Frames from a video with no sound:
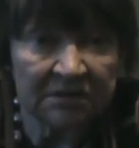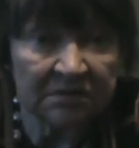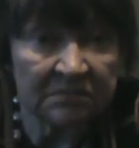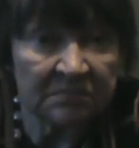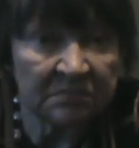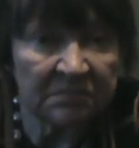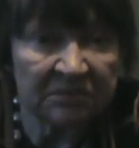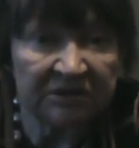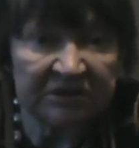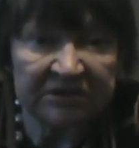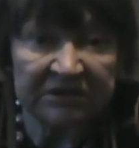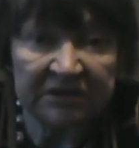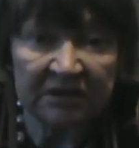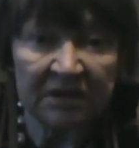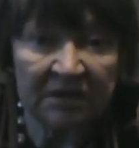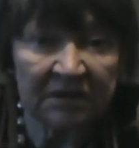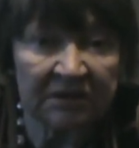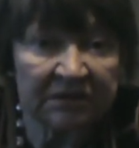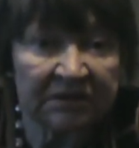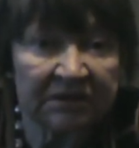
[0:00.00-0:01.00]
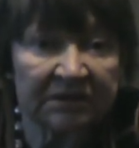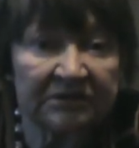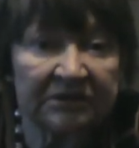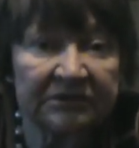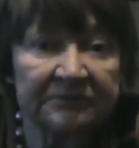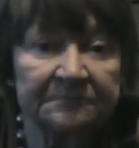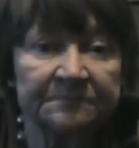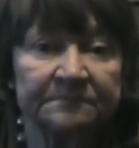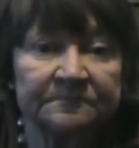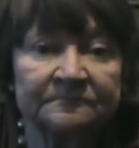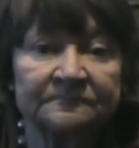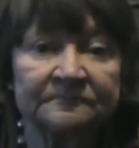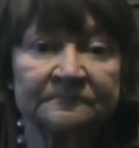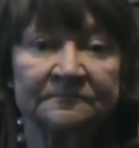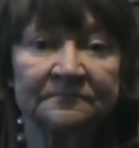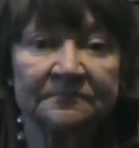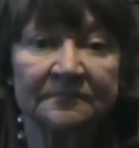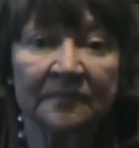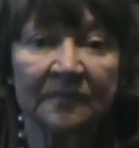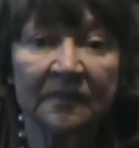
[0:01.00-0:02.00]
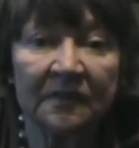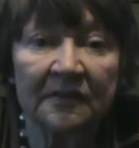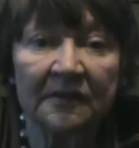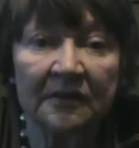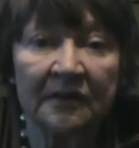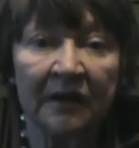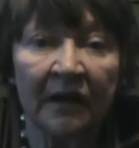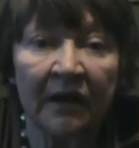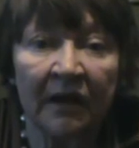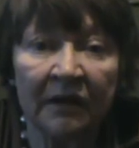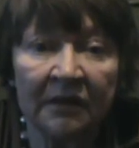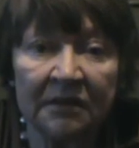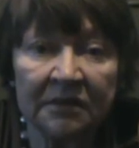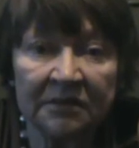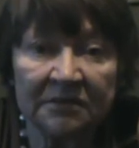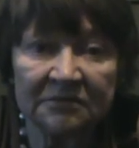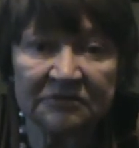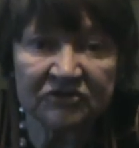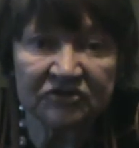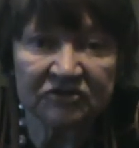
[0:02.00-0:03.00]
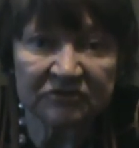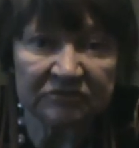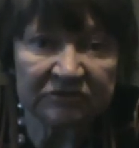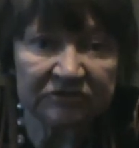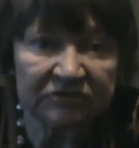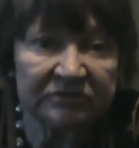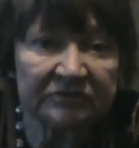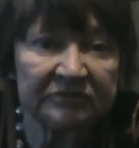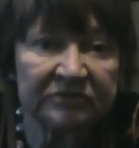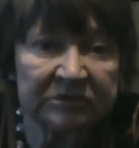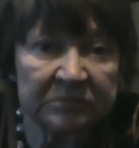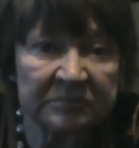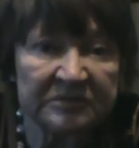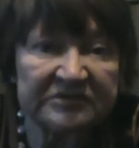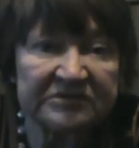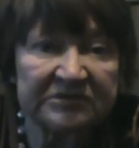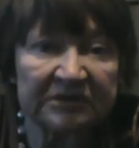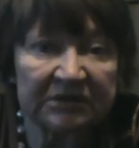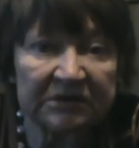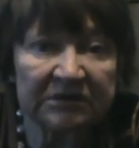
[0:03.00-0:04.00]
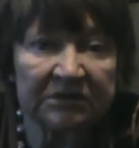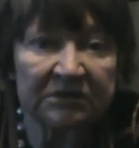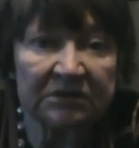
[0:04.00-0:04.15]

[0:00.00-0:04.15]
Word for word: Мы не ангелы. Ангелы живут в небесах.